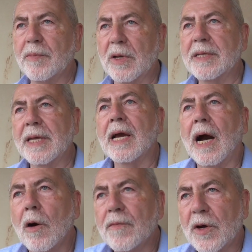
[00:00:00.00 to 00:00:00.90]
der Politik
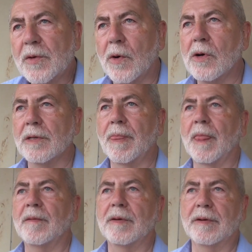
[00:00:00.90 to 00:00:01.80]
auch versprochen,
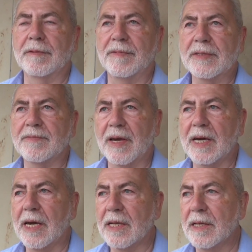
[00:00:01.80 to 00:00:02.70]
äh, wir,
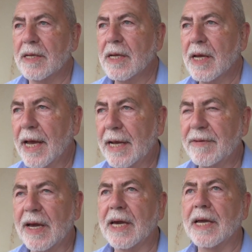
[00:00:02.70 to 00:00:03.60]
kriegen,
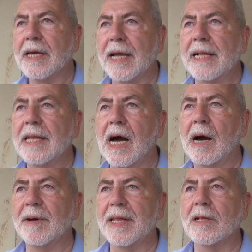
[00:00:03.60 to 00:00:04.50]
wir kriegen Gelder,
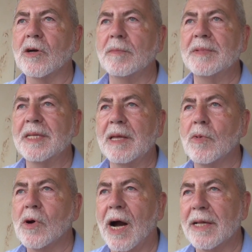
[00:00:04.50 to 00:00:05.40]
aber dann kommen die,
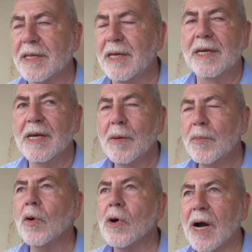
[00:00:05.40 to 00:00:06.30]
Demokrat, die
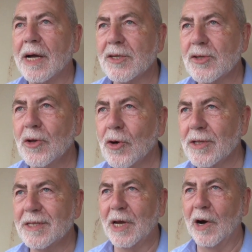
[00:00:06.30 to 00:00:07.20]
bürokratischen
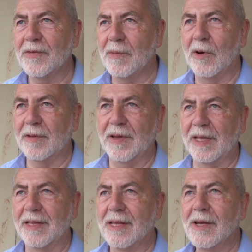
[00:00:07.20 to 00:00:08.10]
Hürden, die aufgebaut werden.